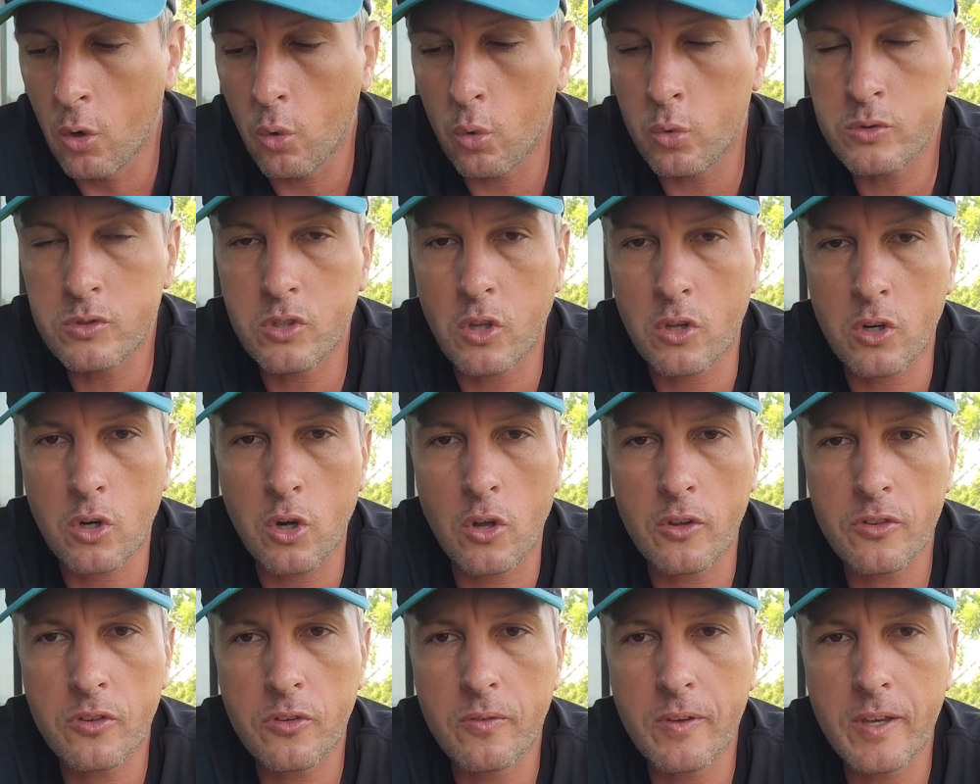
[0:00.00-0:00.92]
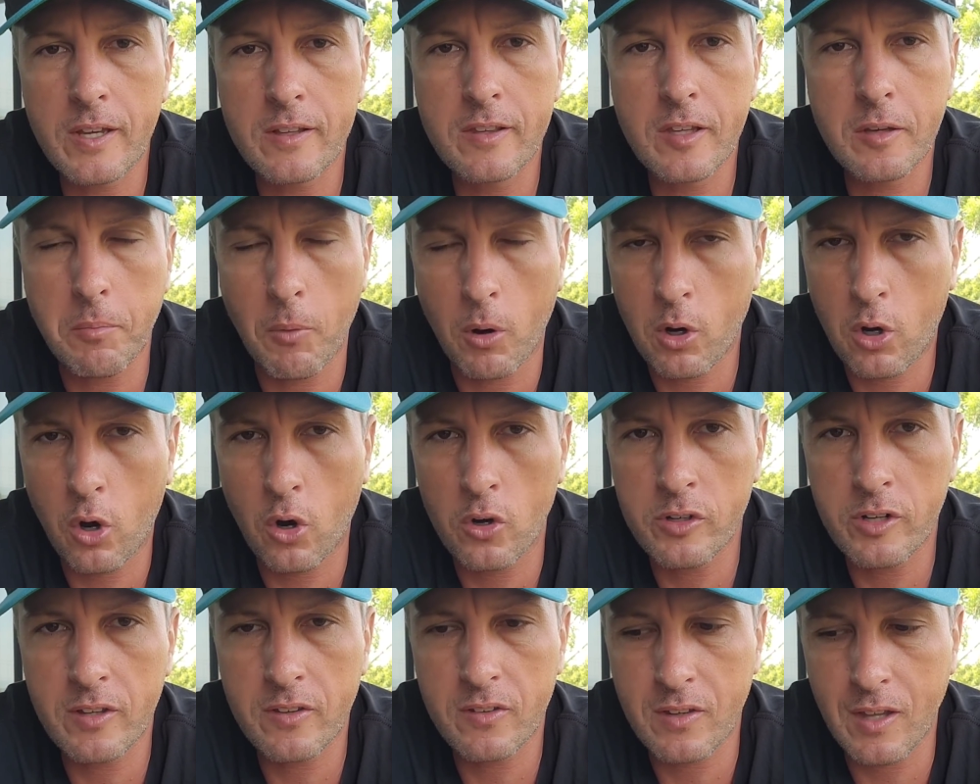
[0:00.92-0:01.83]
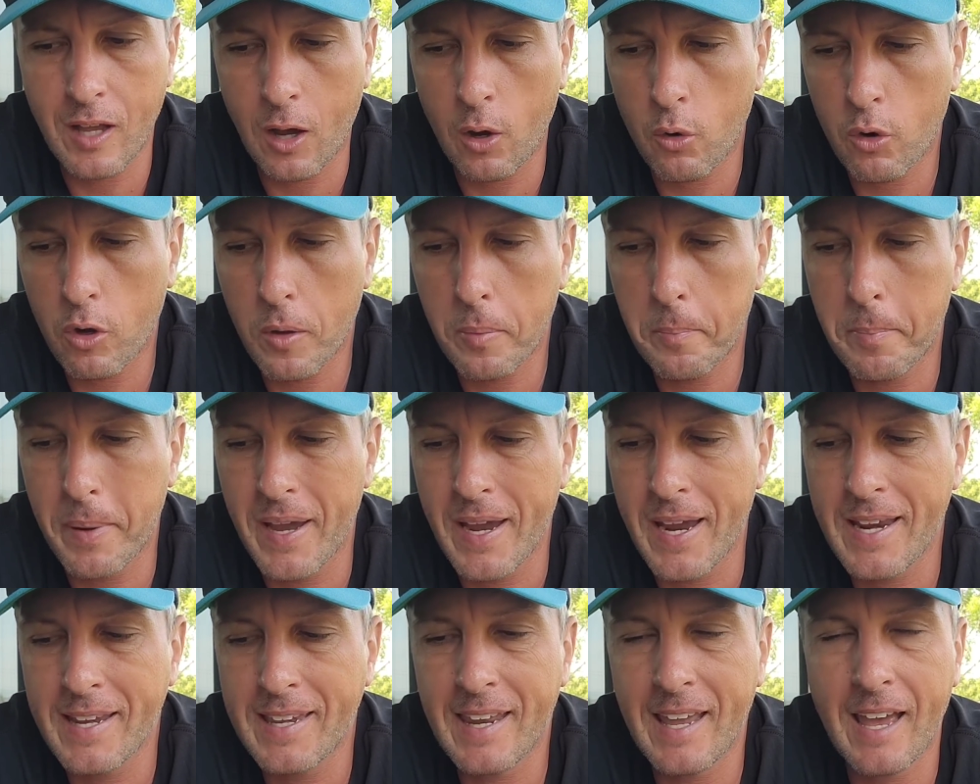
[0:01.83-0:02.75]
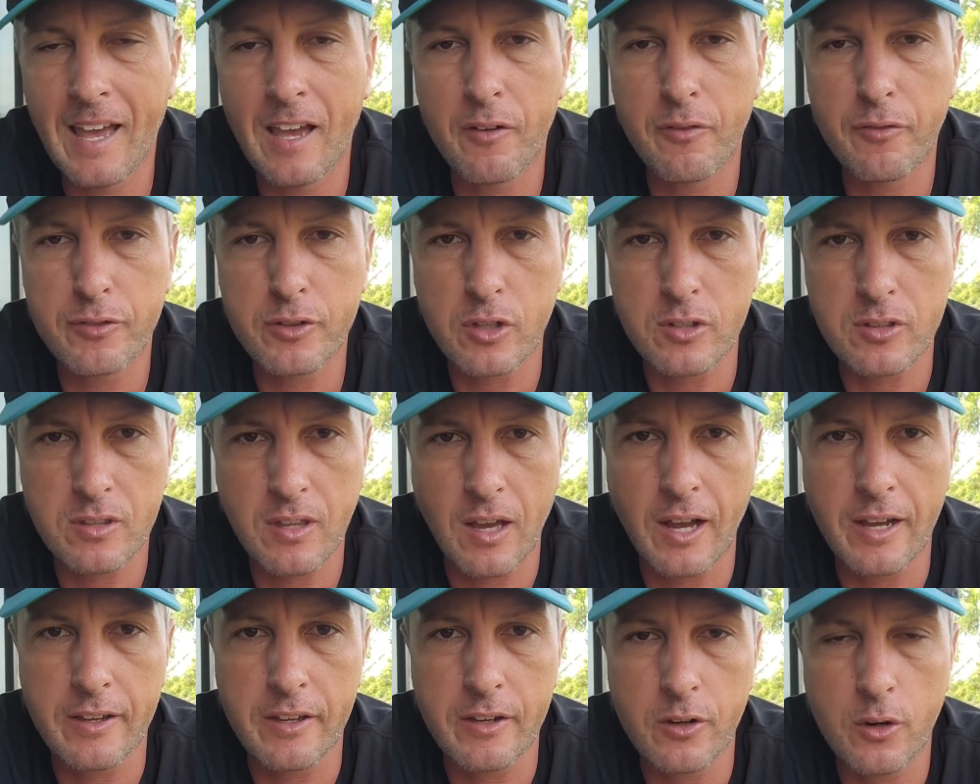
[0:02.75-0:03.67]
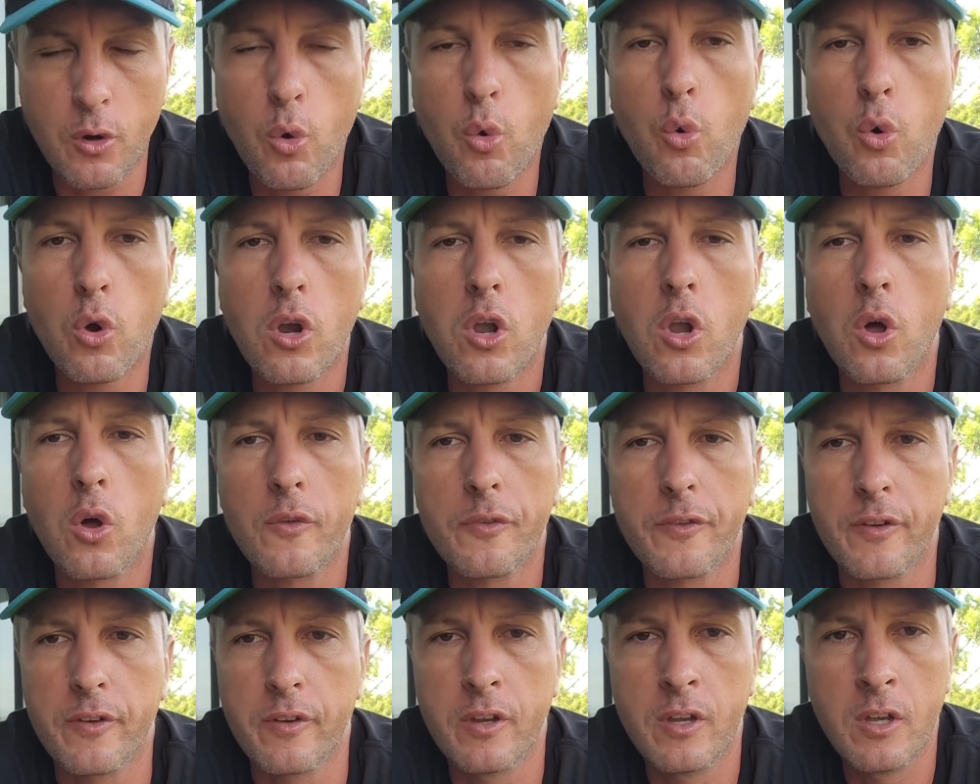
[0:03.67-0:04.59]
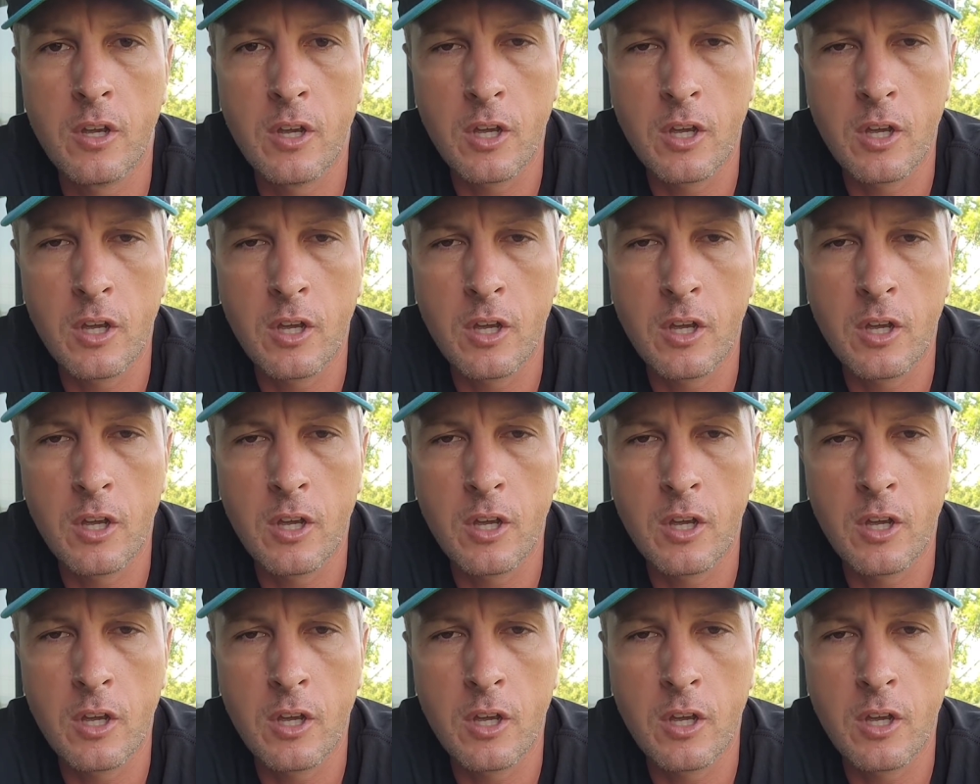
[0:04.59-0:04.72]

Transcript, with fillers: Und dann ganz wichtig, man kann jetzt auch PDF-Dateien hochladen.